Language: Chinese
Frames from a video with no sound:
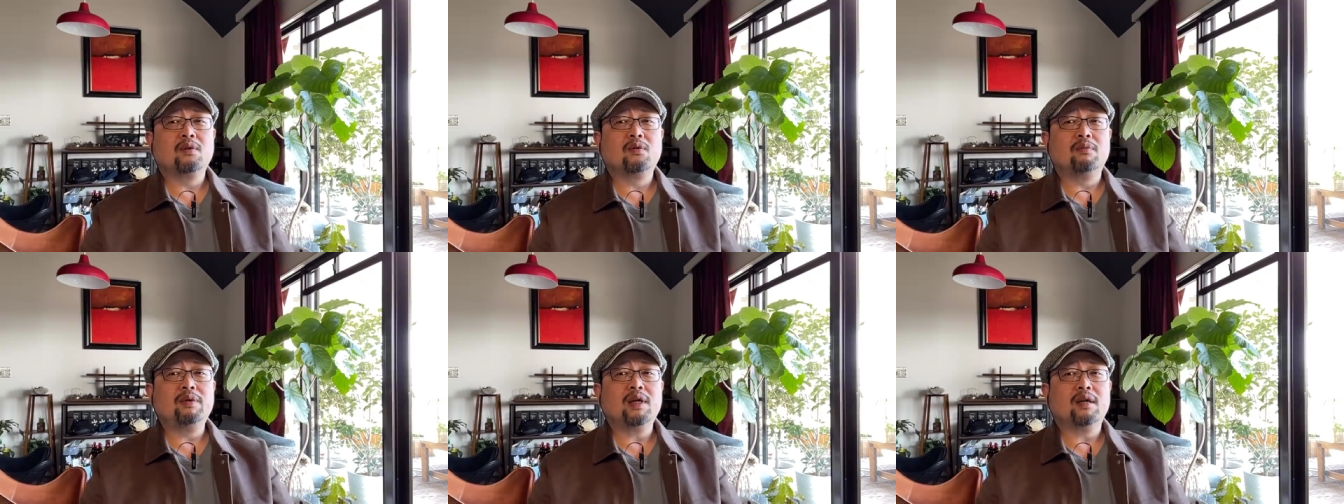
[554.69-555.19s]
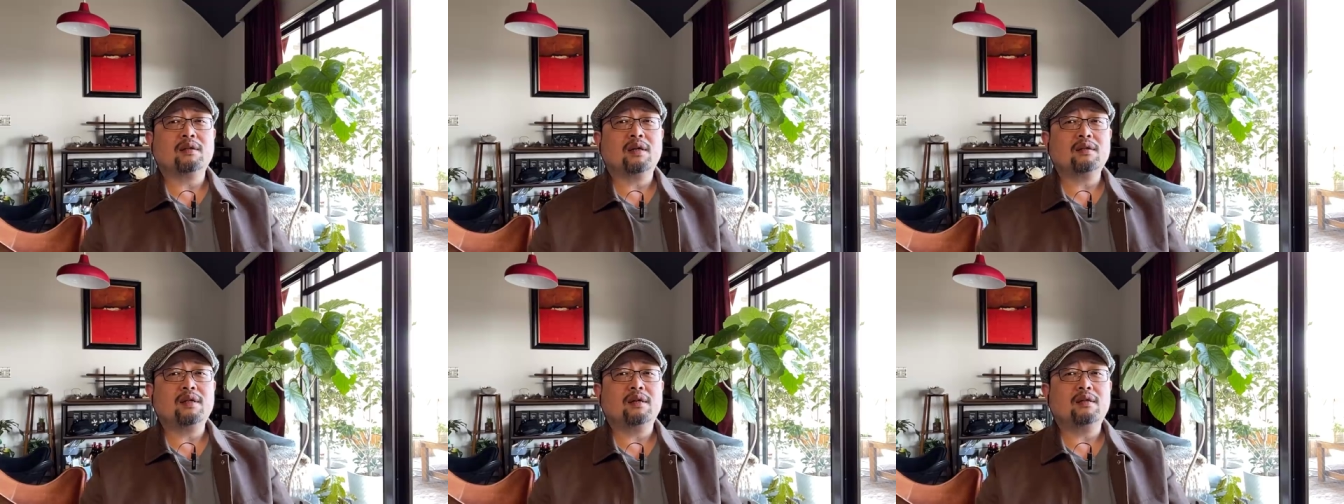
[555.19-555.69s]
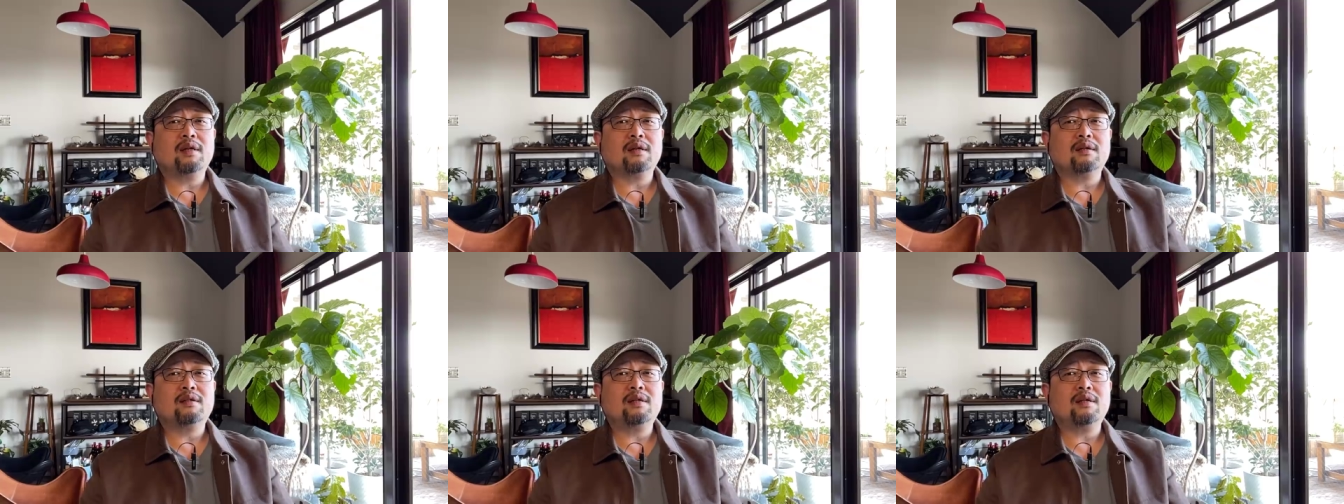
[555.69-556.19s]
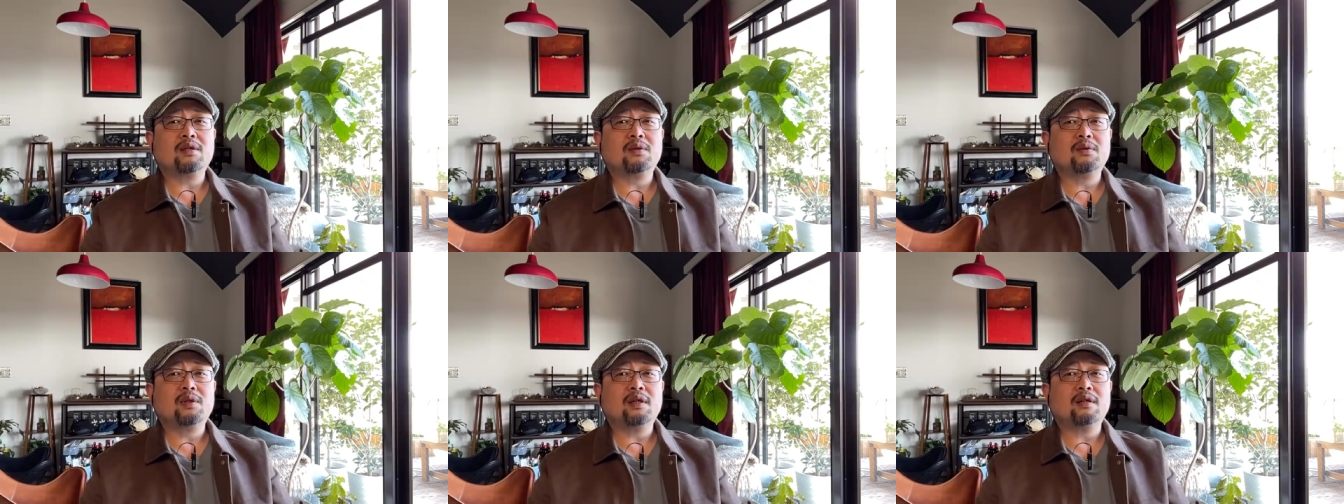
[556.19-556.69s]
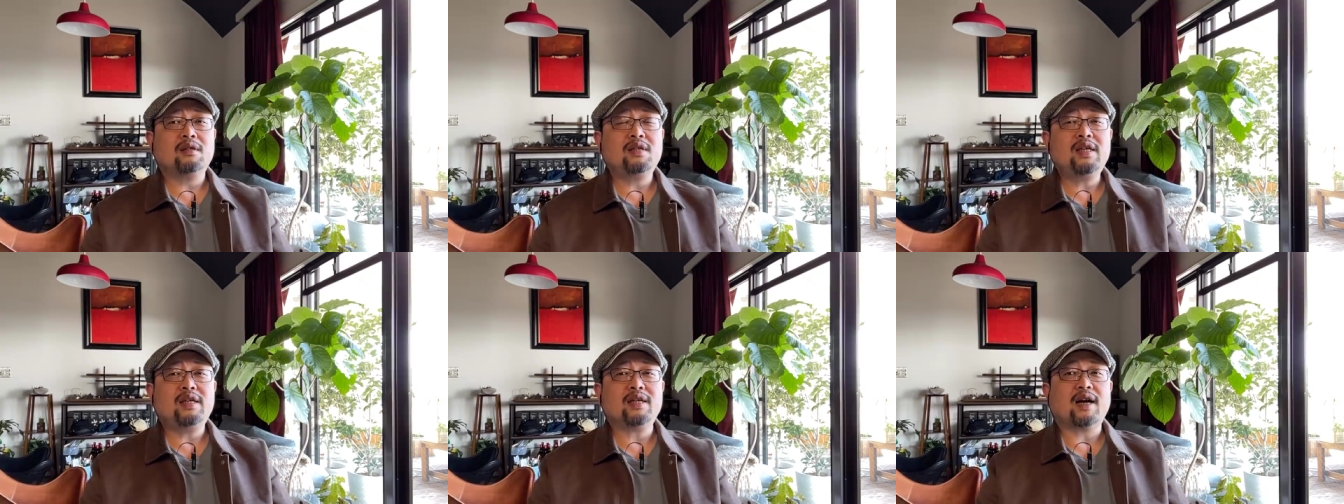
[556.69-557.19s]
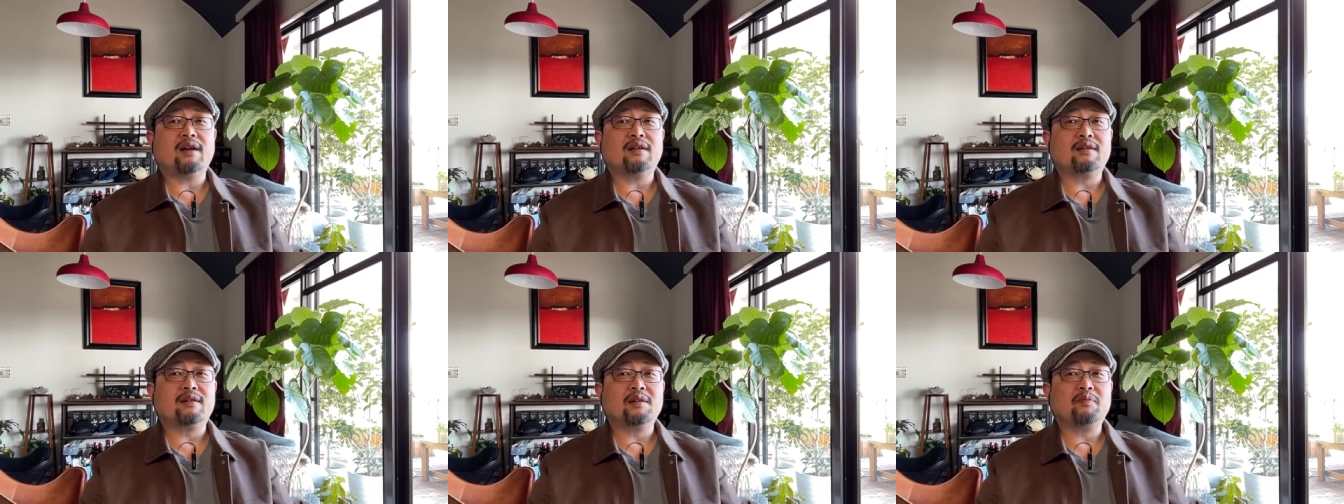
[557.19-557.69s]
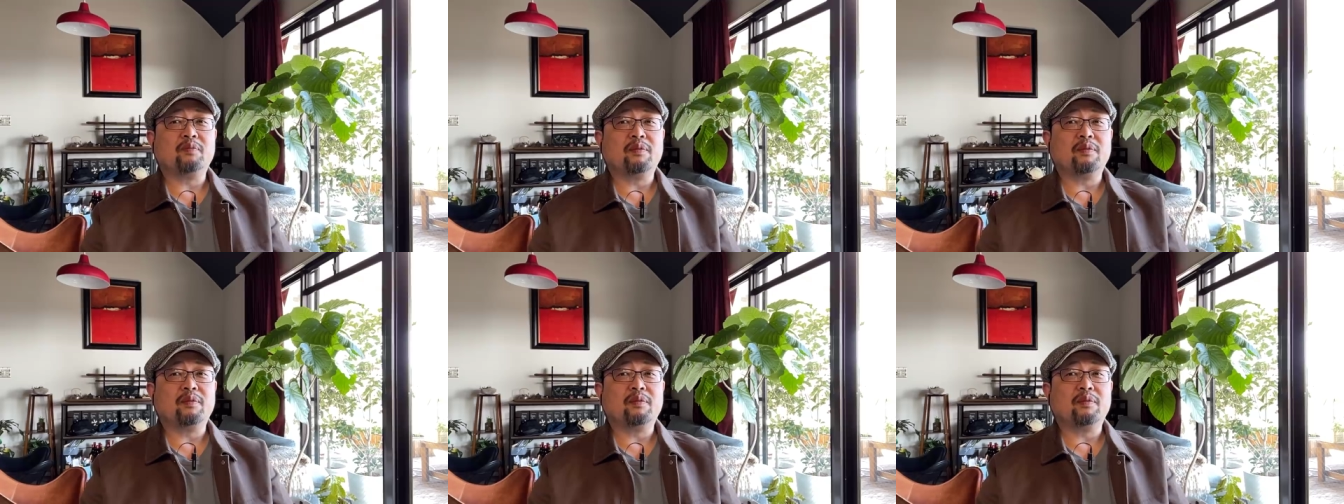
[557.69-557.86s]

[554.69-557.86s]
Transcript: 国民党当年这个接收这个逆产似的，